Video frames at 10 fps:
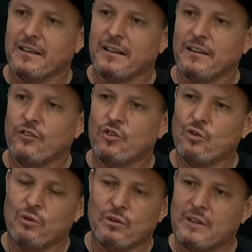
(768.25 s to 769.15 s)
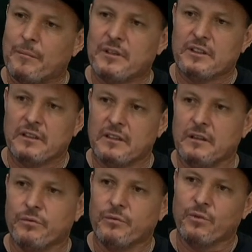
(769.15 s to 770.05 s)
Ele tirou o cabeceiro,
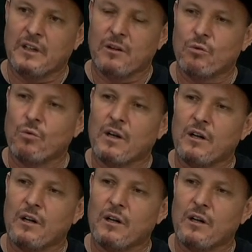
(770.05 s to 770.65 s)
ele foi lá no curral.